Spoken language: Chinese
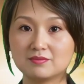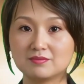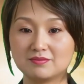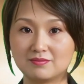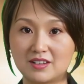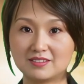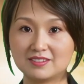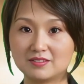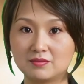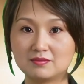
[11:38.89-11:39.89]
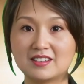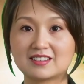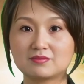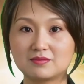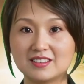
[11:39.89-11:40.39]
中央电视台
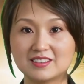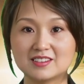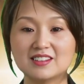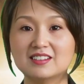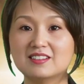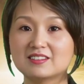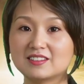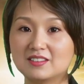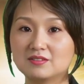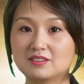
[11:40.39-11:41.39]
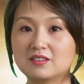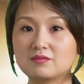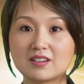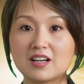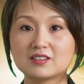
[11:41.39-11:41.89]
还对莫言进行了专访。